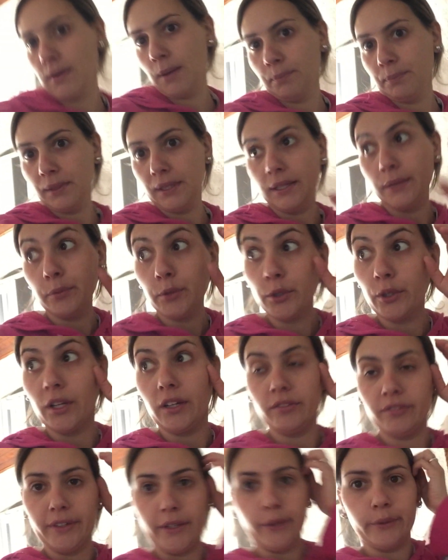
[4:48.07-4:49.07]
uma pilha, porque eu
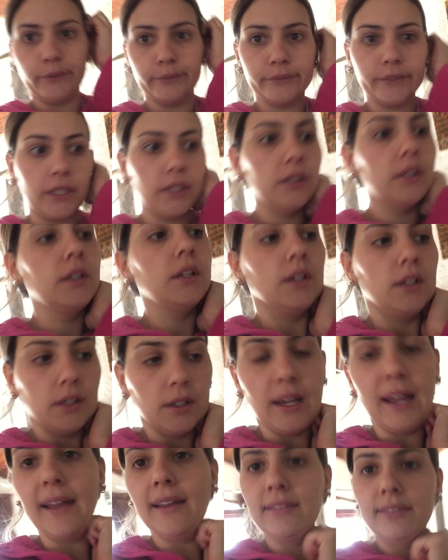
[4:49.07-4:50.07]
lavei ontem.
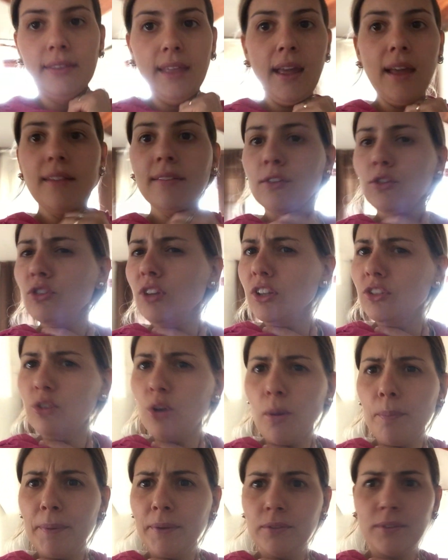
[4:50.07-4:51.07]
É tenso, gente.
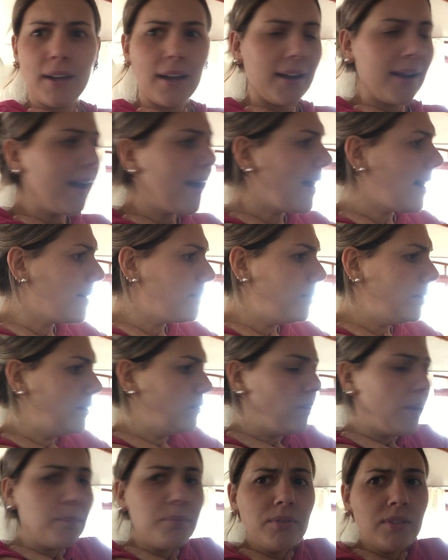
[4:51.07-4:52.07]
Roupa nunca
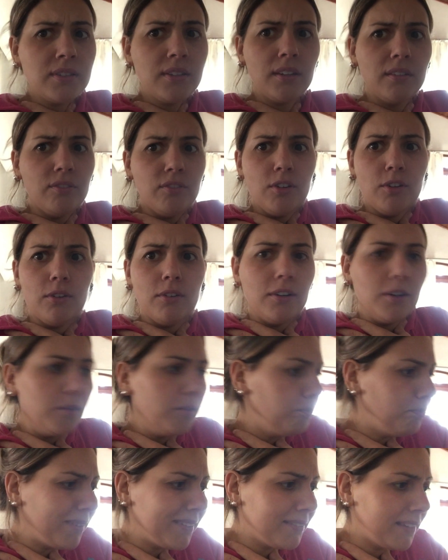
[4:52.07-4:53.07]
acaba. Não é possível.
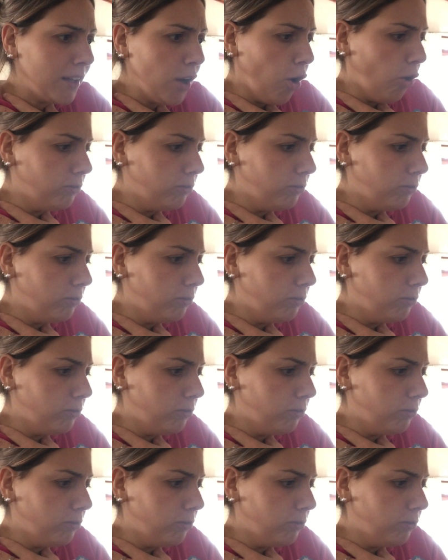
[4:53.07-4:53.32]
Eu passei